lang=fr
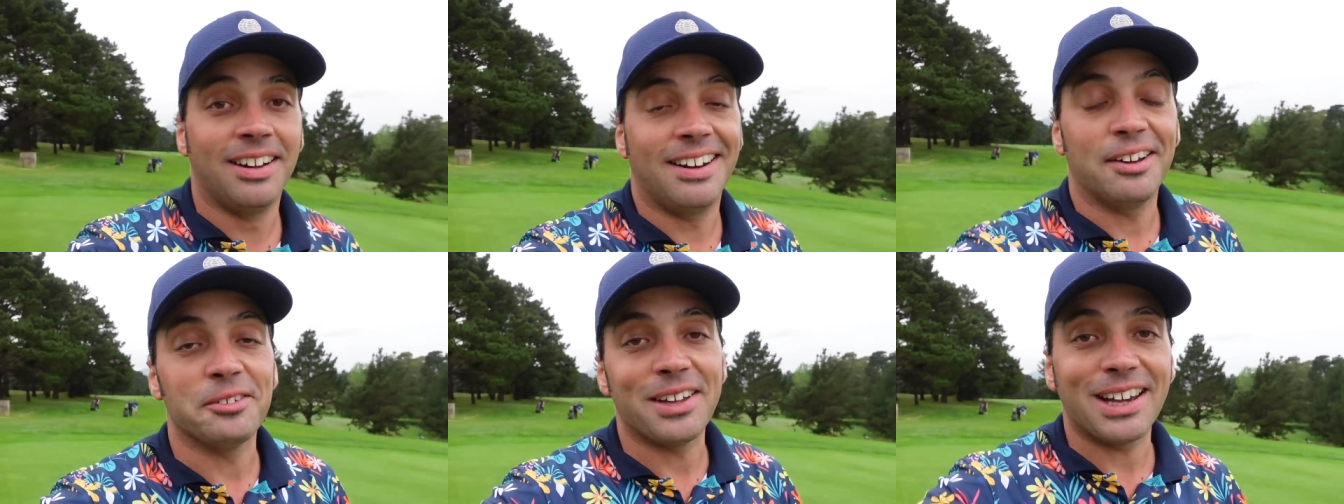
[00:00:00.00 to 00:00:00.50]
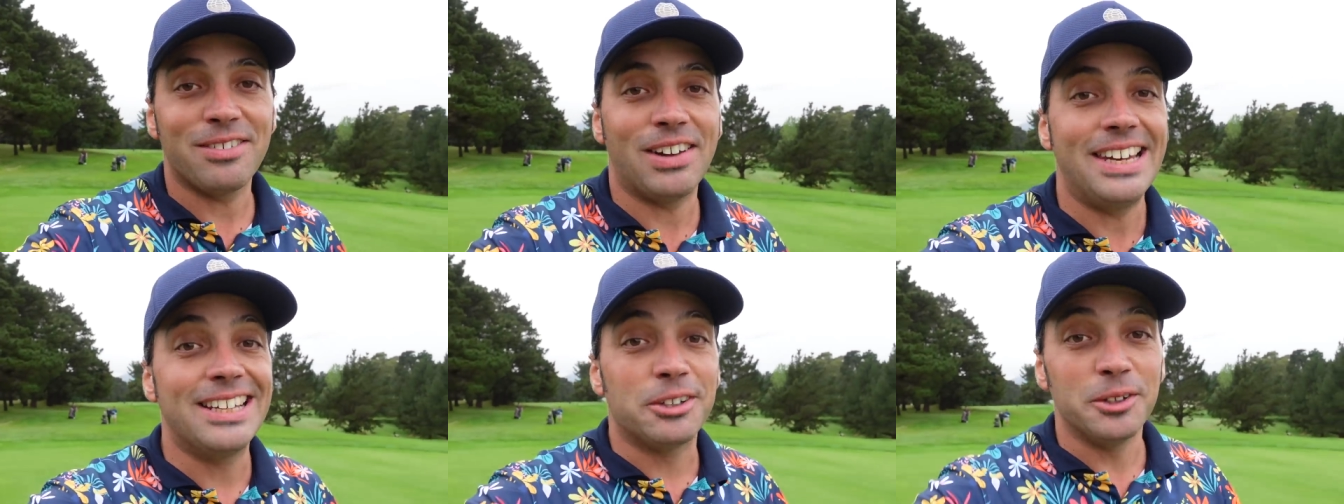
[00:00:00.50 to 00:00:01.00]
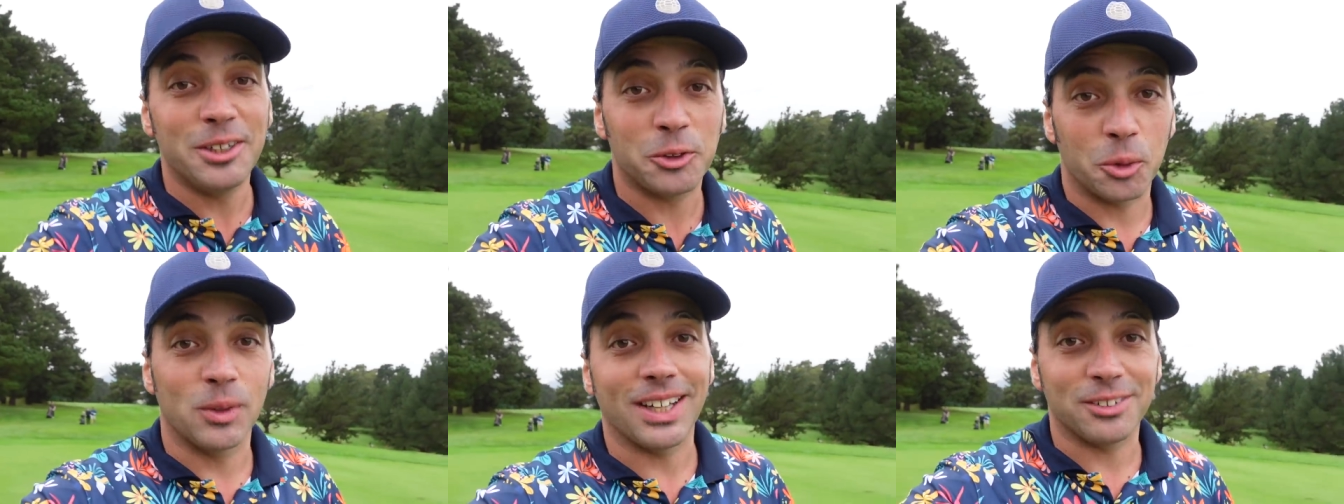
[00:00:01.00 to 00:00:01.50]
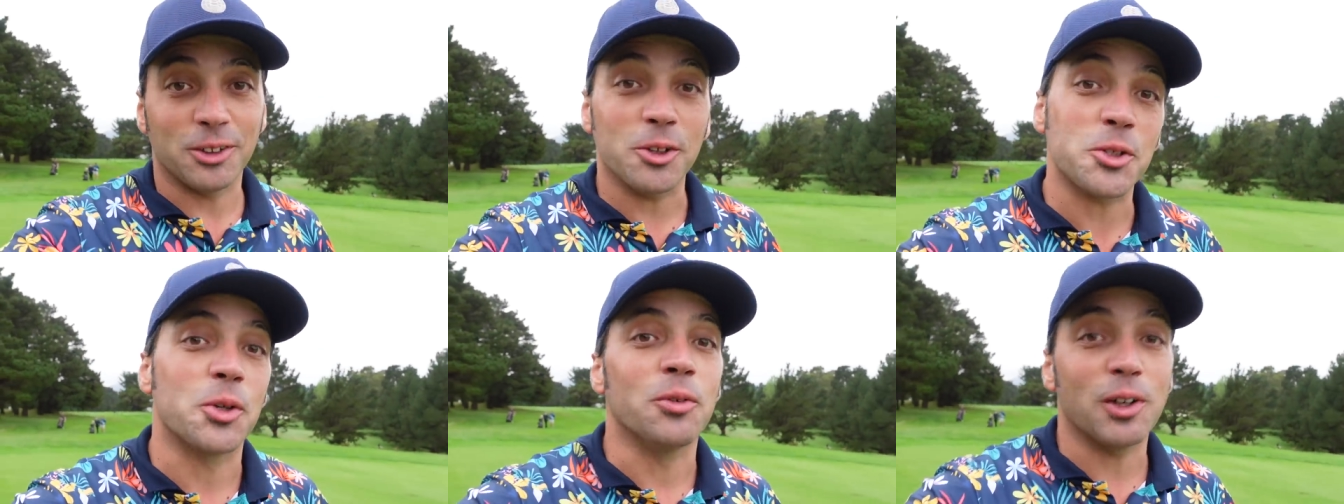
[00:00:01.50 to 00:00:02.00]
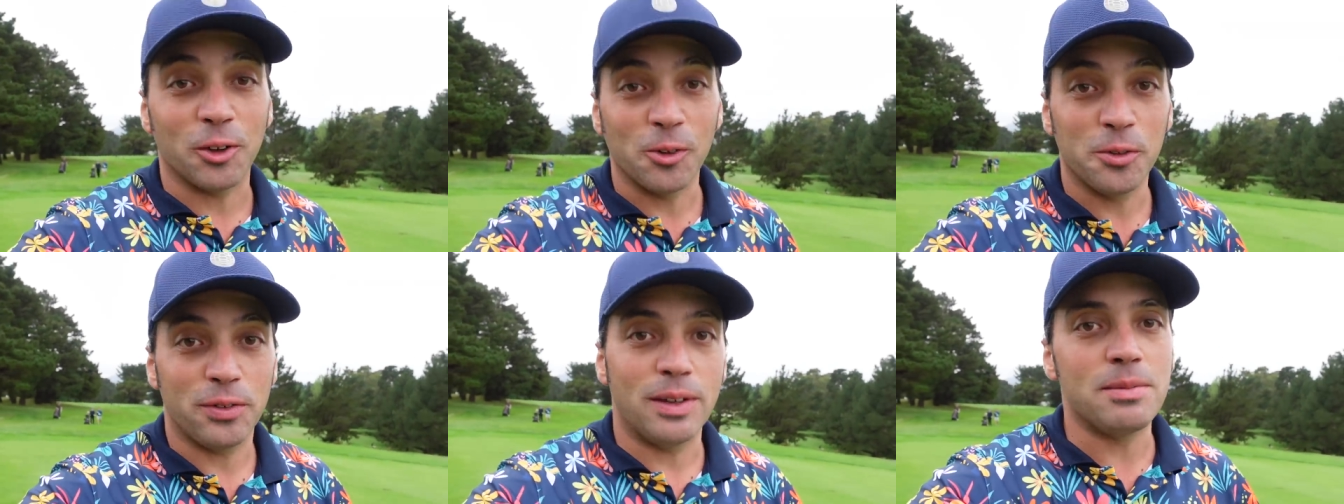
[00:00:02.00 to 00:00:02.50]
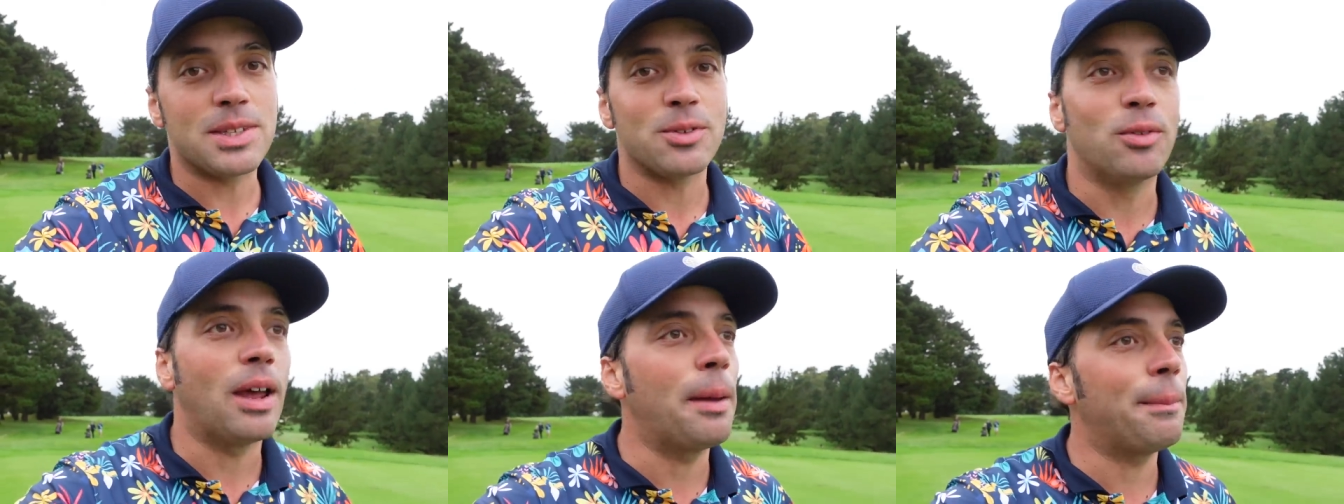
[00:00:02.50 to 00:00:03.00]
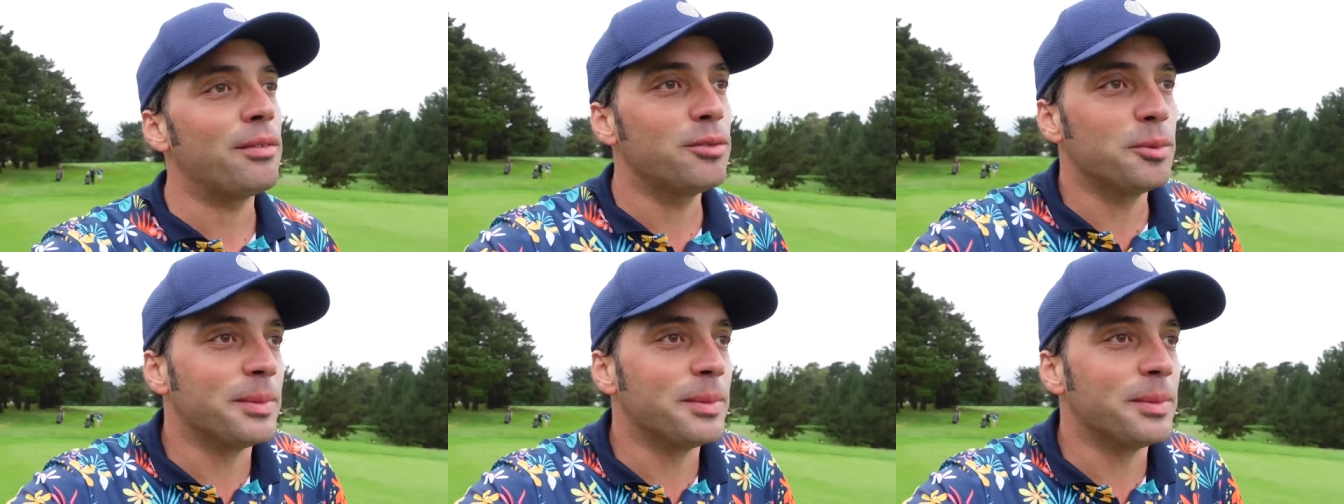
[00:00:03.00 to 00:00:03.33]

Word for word: Là, on arrive à l'iconique trou 14 qu'on voit dans le film si vous l'avez pas vu,